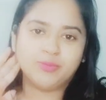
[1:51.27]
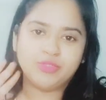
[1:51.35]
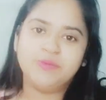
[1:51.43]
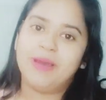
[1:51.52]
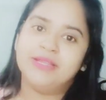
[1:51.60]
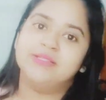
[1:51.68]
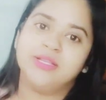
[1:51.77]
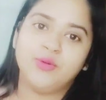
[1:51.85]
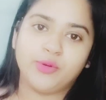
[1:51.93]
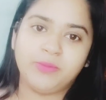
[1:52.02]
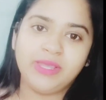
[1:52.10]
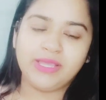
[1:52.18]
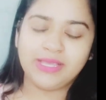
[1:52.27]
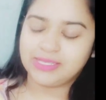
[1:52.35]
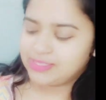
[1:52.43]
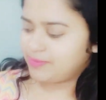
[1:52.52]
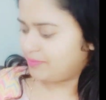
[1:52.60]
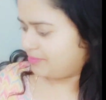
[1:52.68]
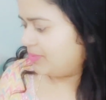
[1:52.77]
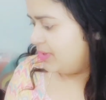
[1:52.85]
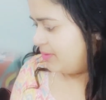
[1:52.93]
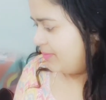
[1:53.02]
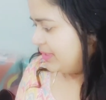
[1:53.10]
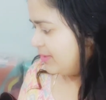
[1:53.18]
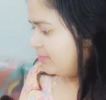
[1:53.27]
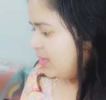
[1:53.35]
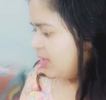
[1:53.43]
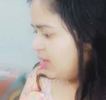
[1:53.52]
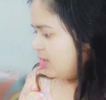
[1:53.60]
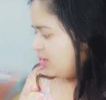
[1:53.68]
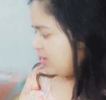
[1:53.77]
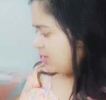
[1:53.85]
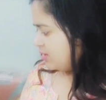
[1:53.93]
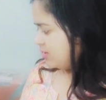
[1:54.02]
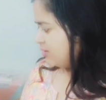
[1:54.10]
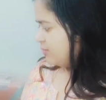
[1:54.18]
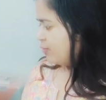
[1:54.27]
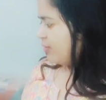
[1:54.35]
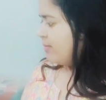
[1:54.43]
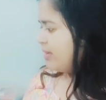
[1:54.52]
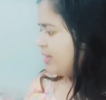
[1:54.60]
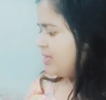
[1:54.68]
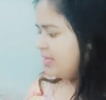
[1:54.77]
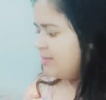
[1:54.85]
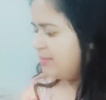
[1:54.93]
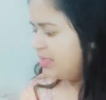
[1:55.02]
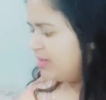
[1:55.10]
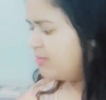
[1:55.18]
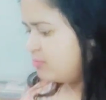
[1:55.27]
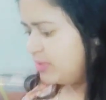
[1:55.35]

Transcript: मुझे पार्सल कोई भी ई e uh, मतलब Uh, कोई भी मतलब